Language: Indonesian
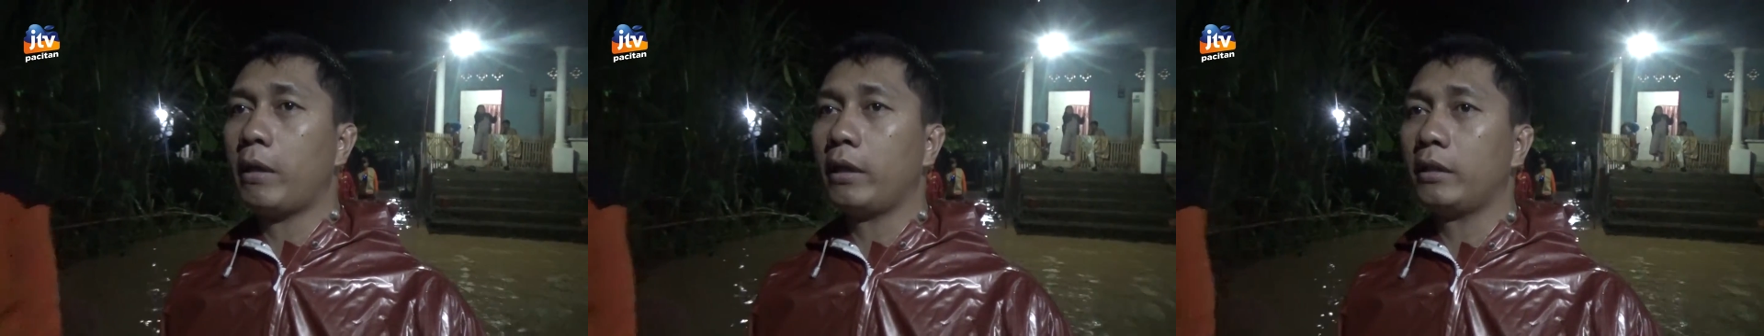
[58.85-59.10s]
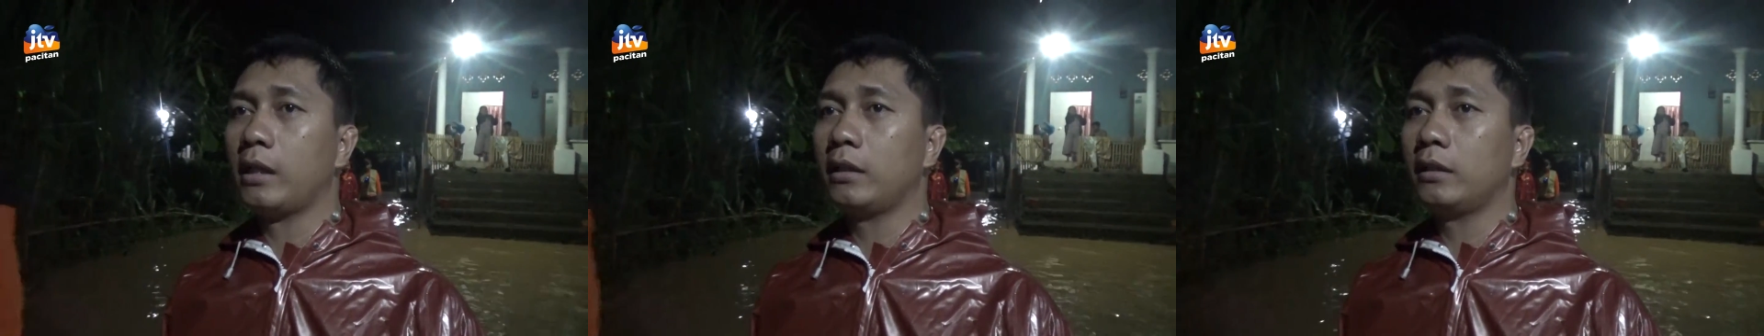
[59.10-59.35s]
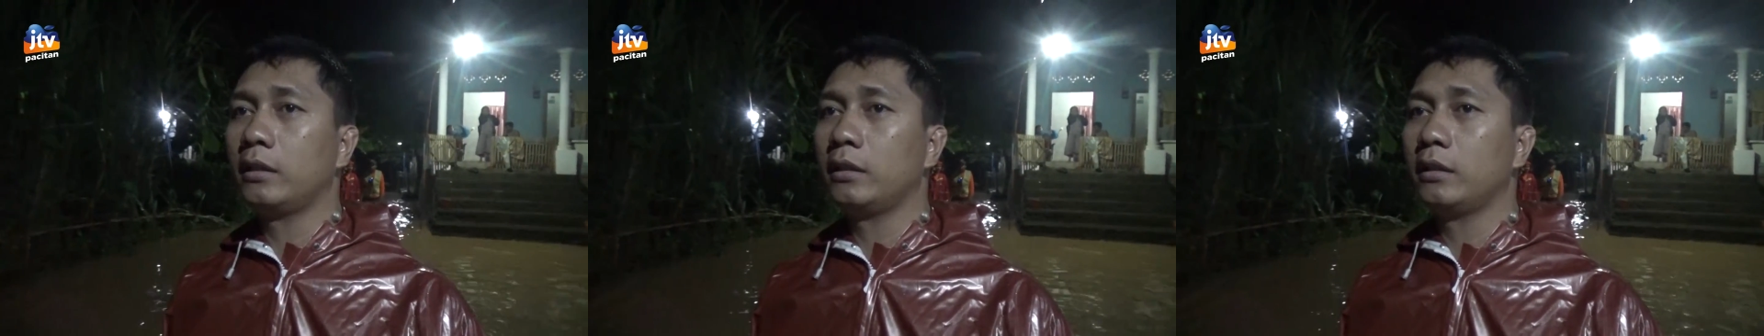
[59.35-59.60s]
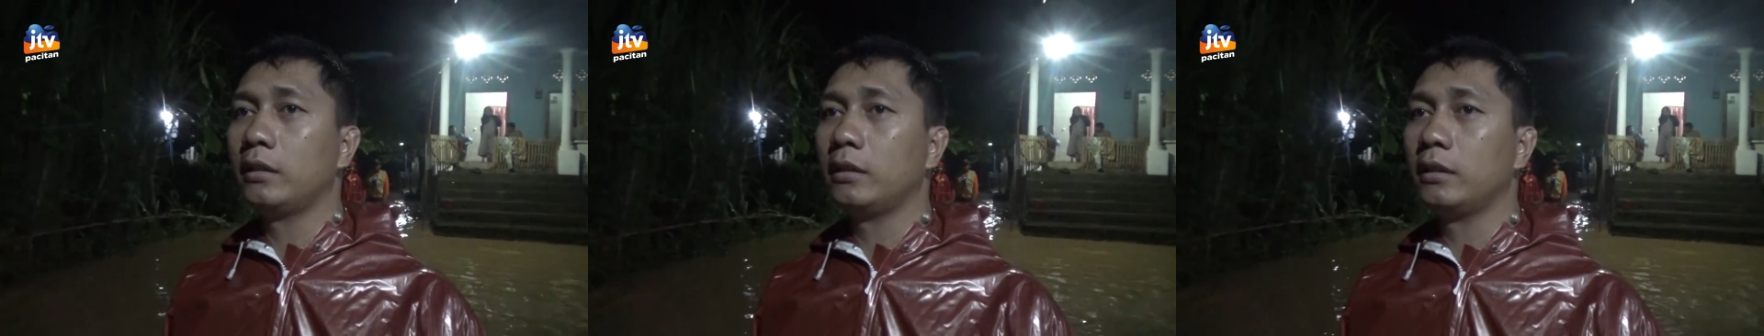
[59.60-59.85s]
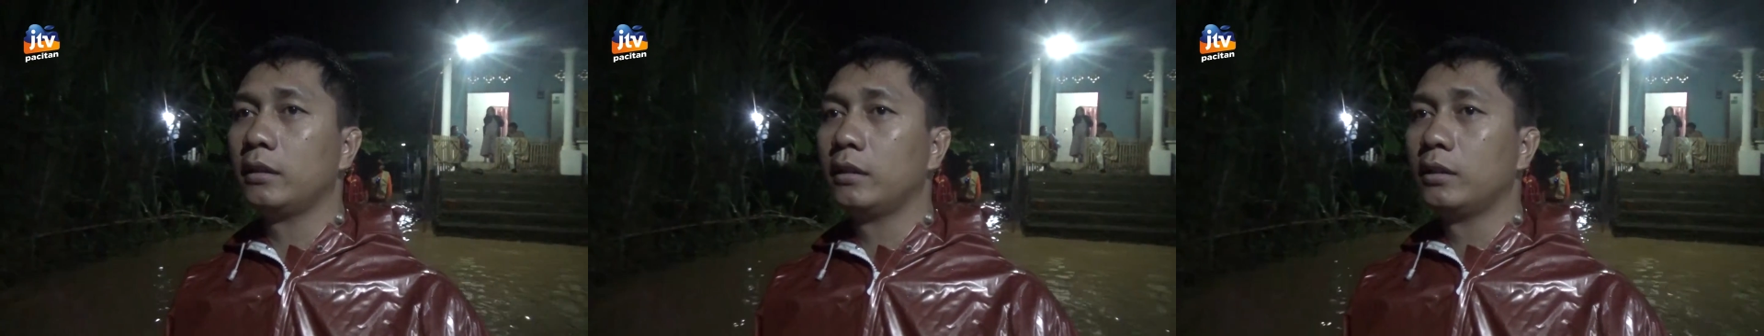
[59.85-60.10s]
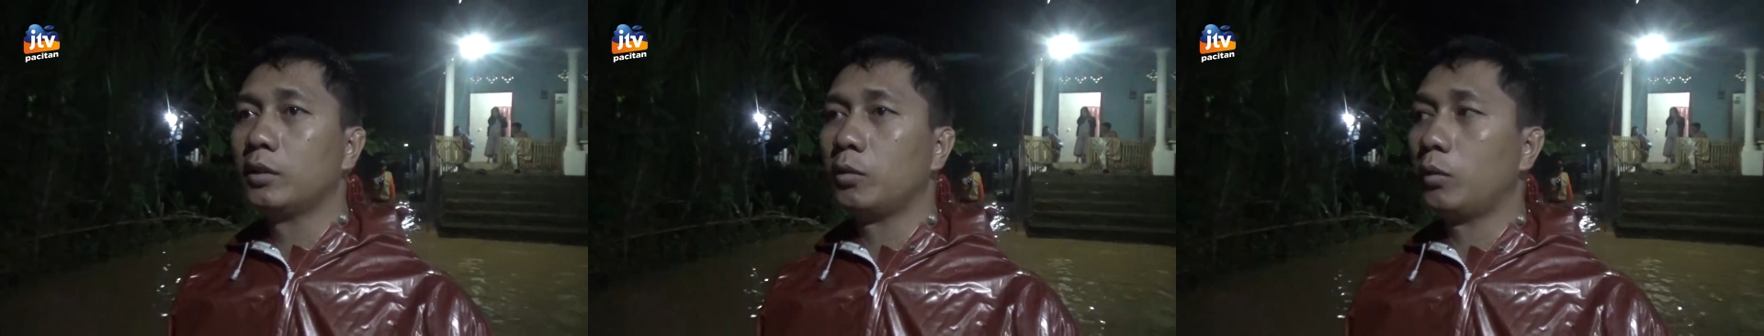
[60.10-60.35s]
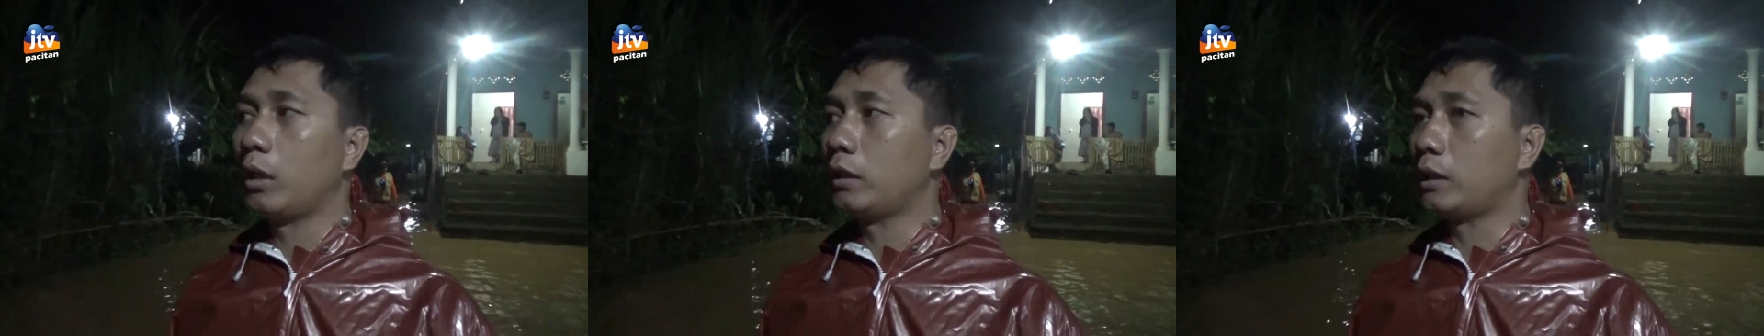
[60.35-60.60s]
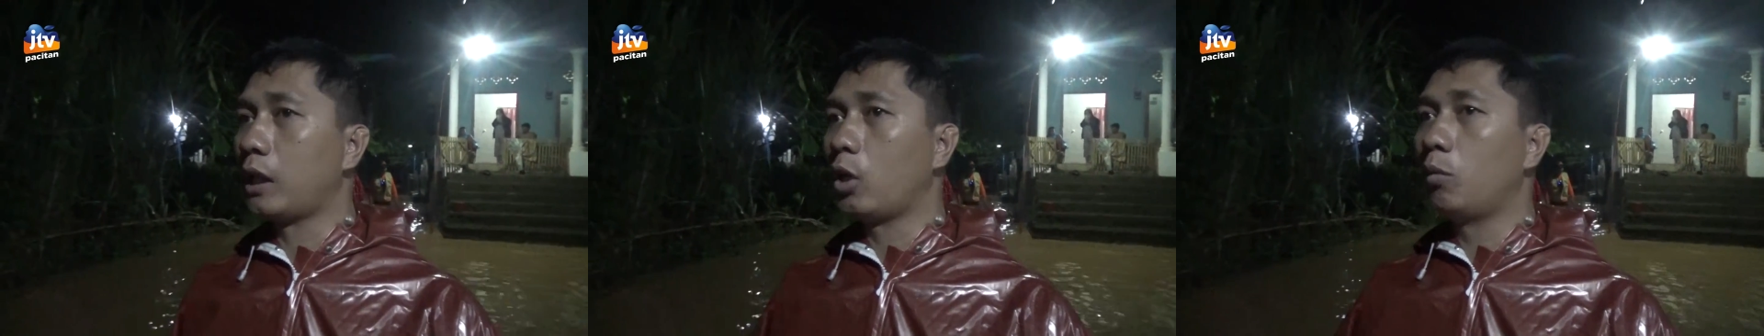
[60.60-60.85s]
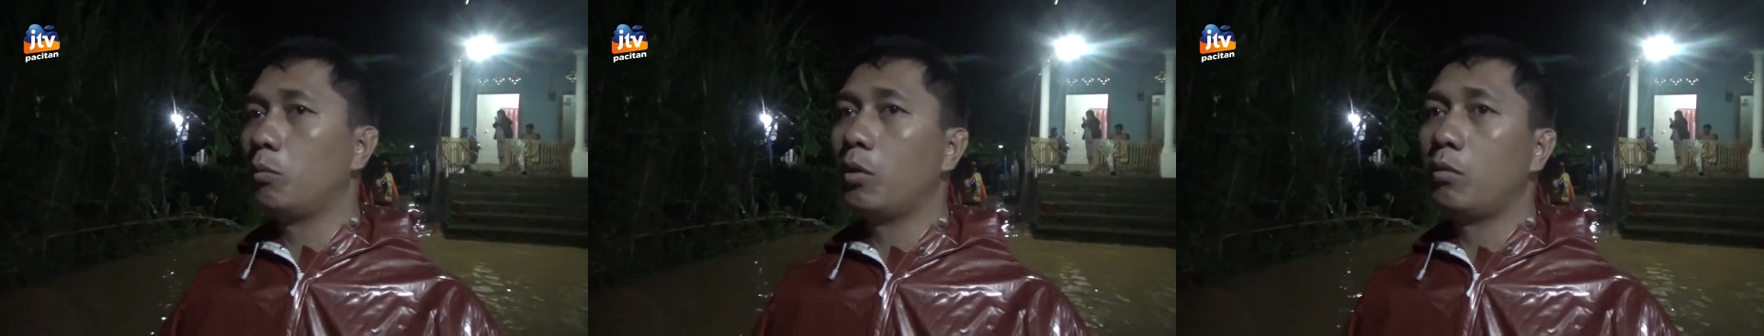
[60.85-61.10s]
baik dari sungai Tegalombo